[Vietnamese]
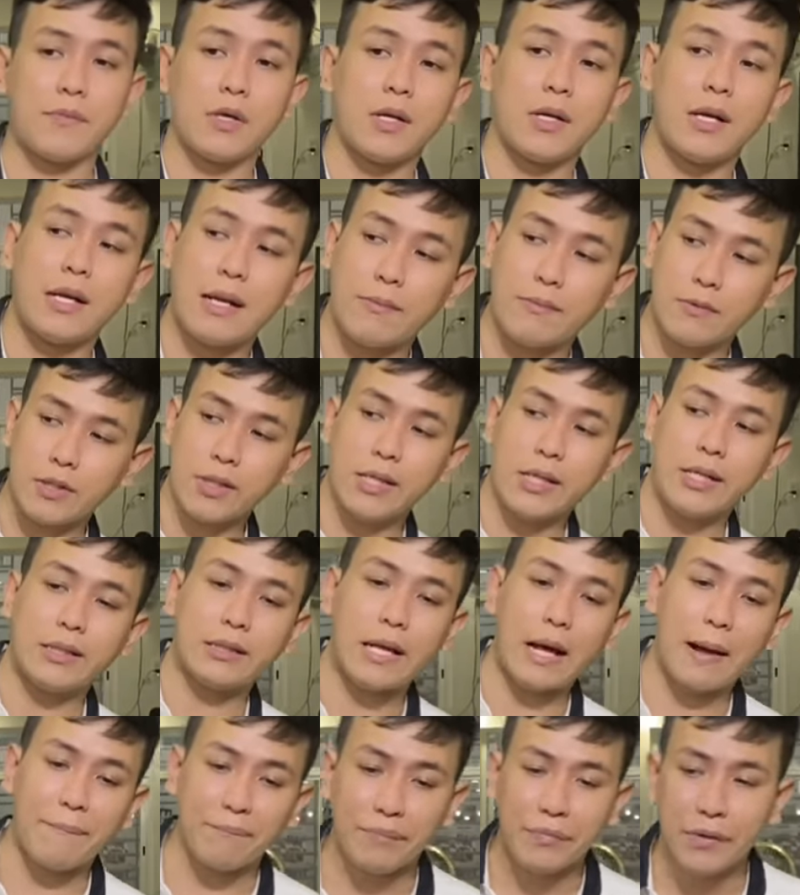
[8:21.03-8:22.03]
cho nên em cứ yên
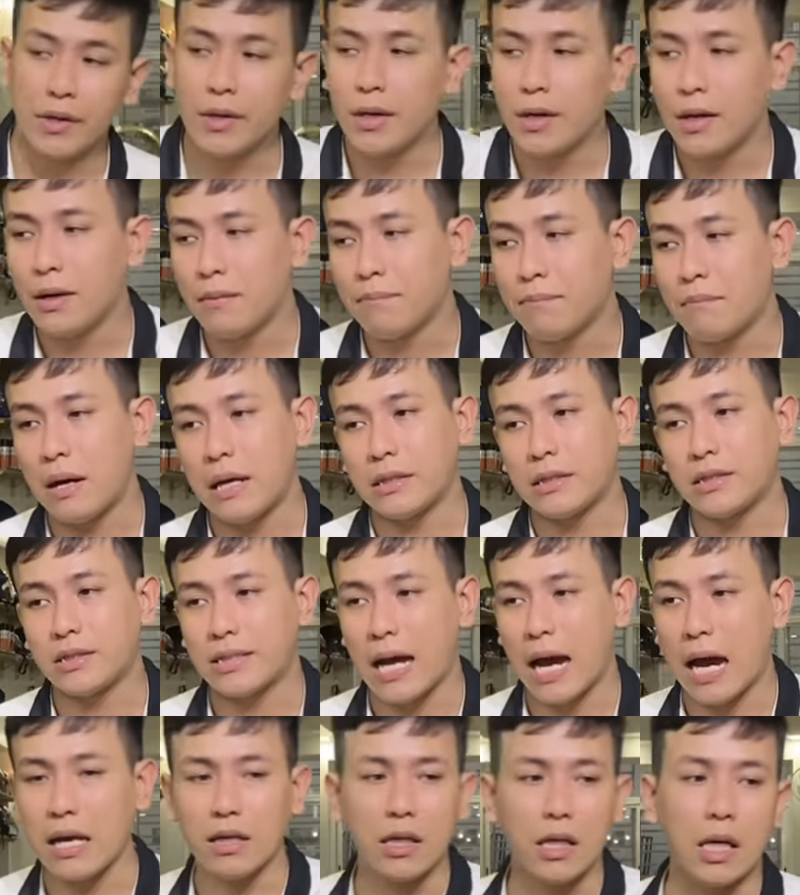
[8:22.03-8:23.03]
tâm mà
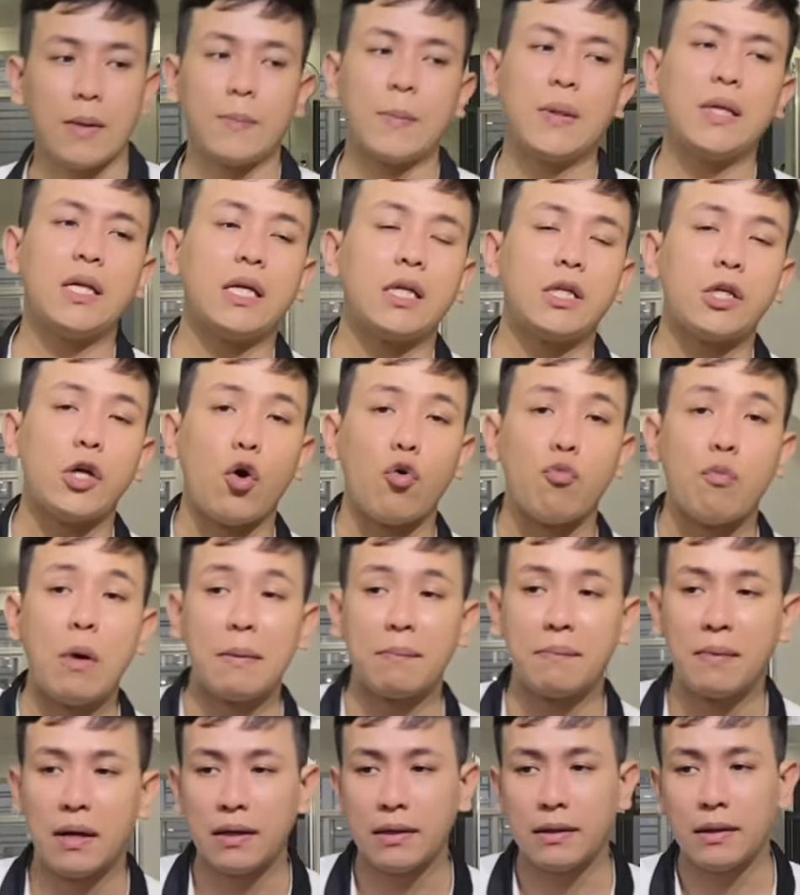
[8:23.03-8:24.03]
trải nghiệm cái dịch vụ
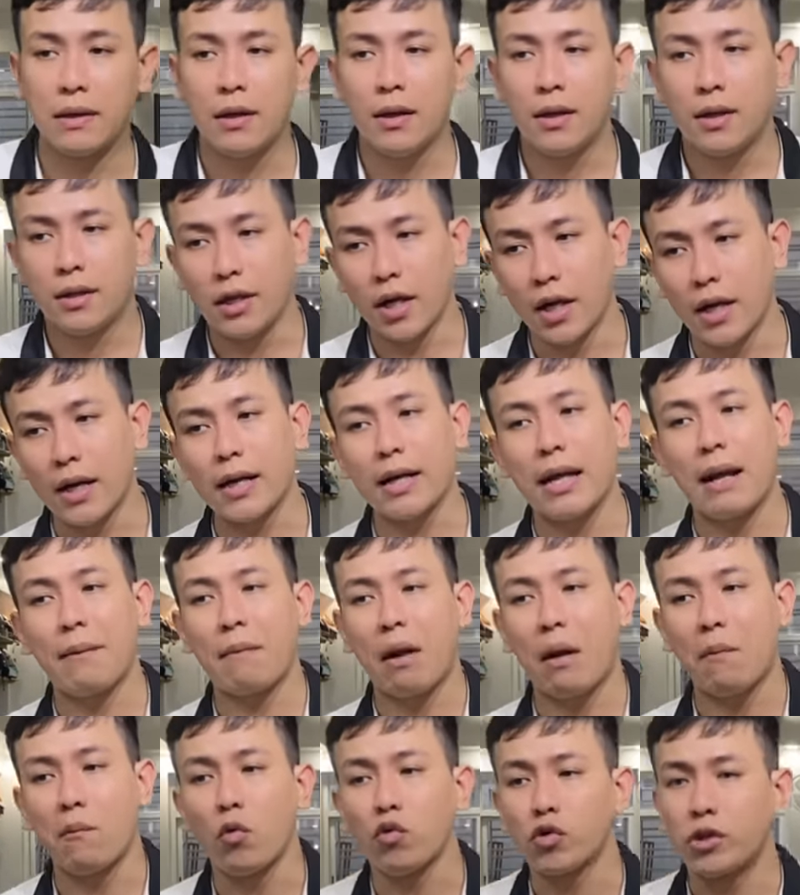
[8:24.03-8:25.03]
bên mình. Những anh
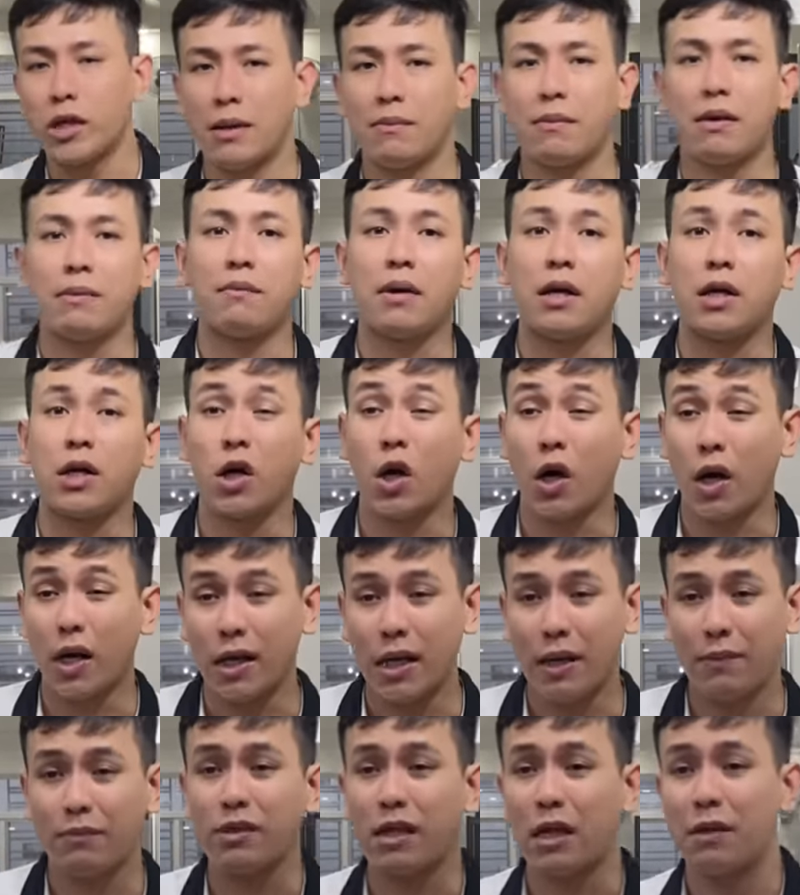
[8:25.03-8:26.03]
em nào mua xe bên mình rồi
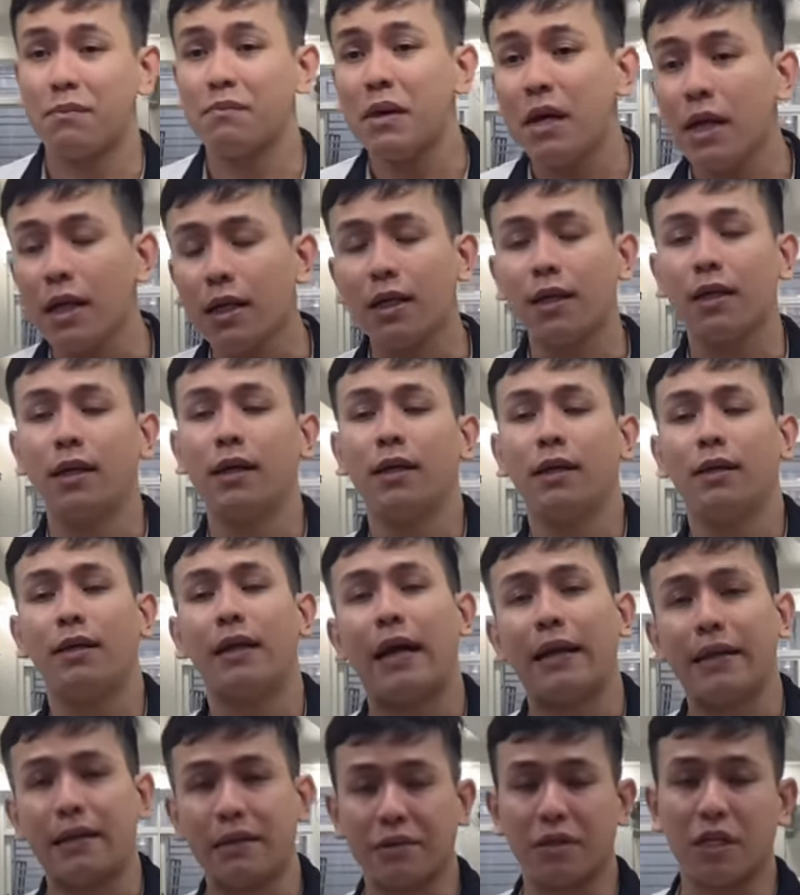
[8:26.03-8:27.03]
anh em sẽ biết
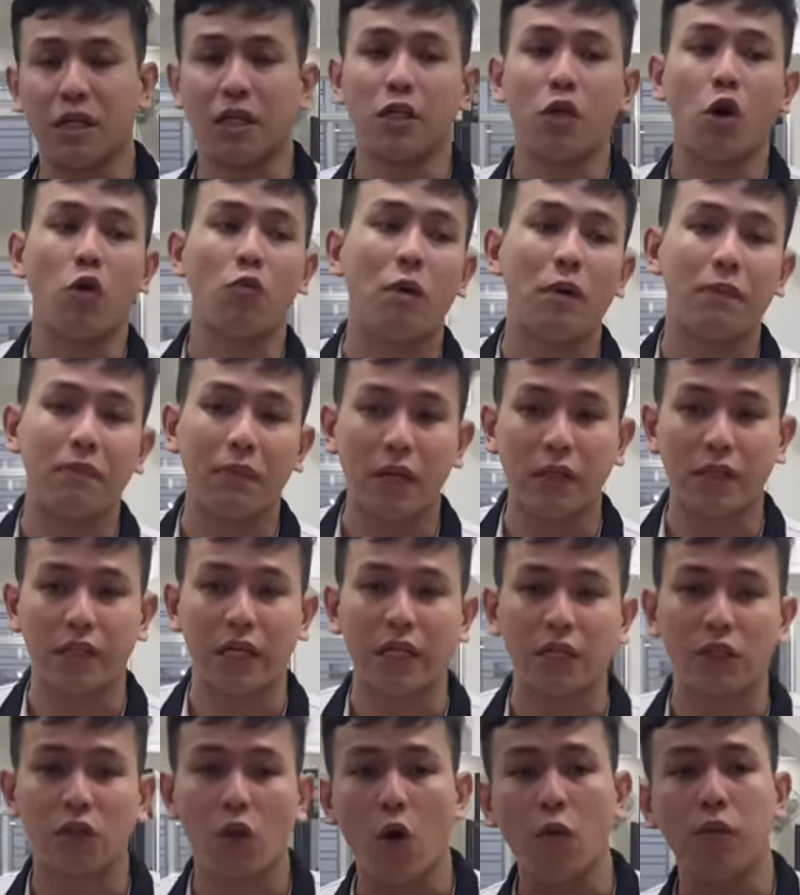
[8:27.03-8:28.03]
là dịch vụ bên mình
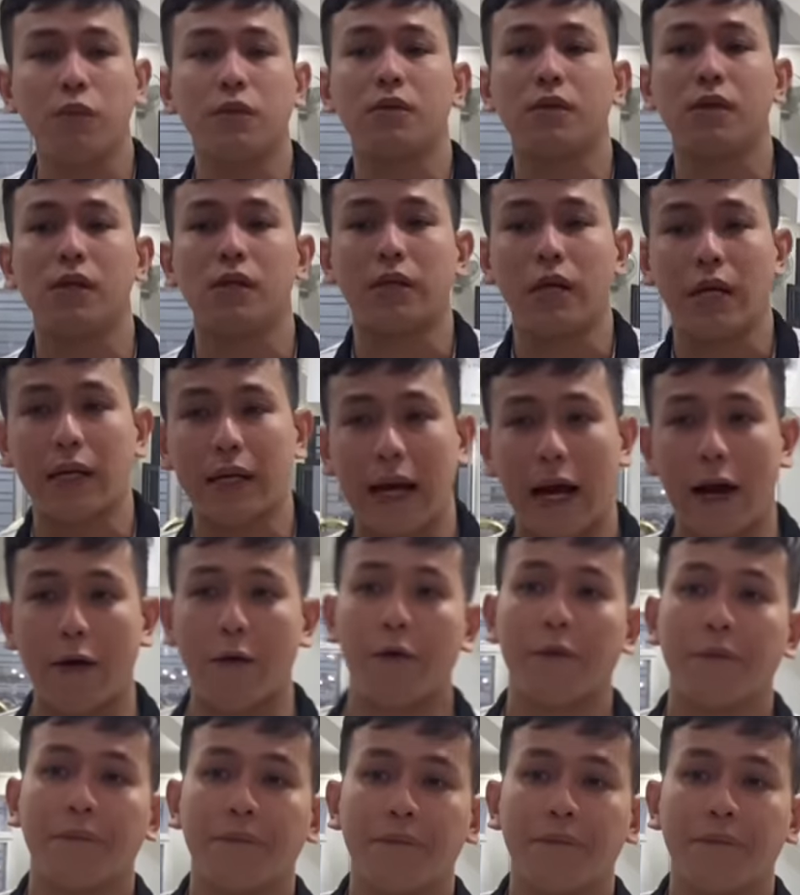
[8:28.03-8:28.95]
sẽ tốt như thế nào.